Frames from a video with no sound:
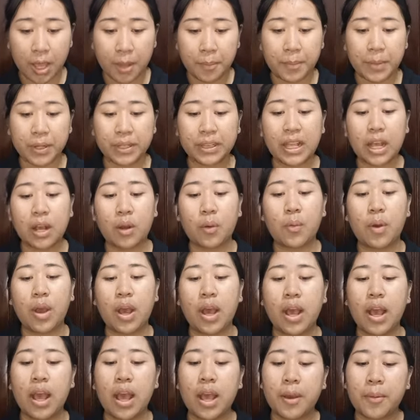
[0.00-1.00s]

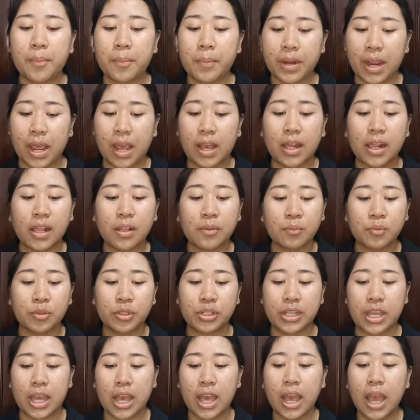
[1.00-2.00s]
bertakwa, berakhlak
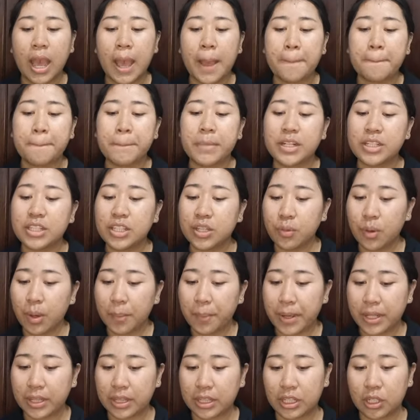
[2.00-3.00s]
mulia, berjiwa
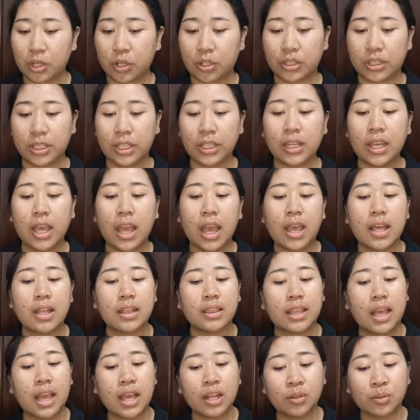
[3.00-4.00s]
patriotik,
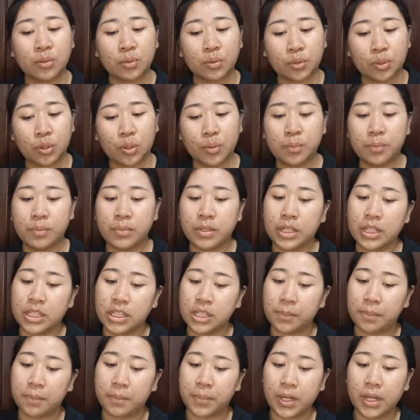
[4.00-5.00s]
taat hukum,
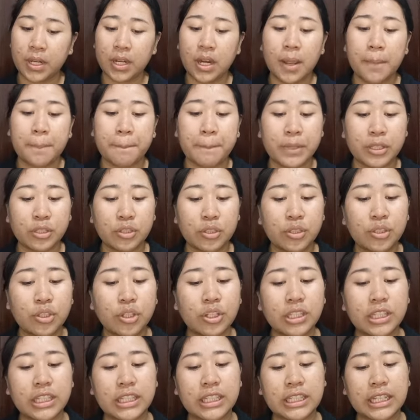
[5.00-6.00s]
disiplin, menjunjung
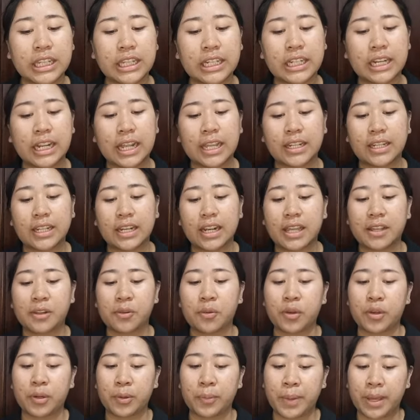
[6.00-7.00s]
tinggi nilai-nilai
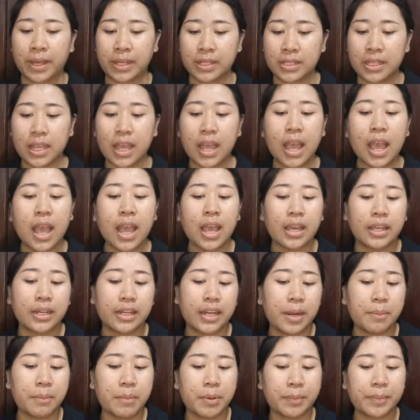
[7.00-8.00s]
luhur bangsa,
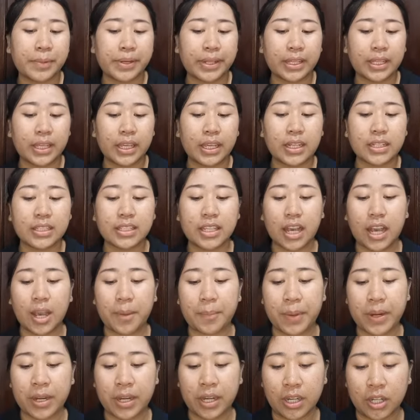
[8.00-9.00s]
dan memiliki
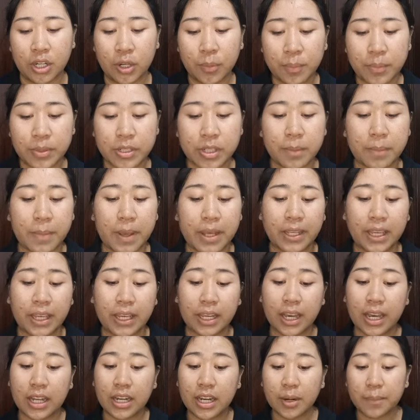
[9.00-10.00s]
kecakapan hidup sebagai
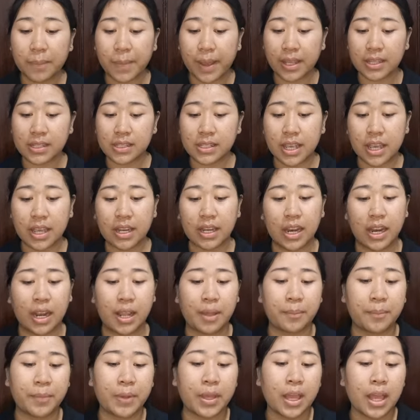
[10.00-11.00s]
kader bangsa dalam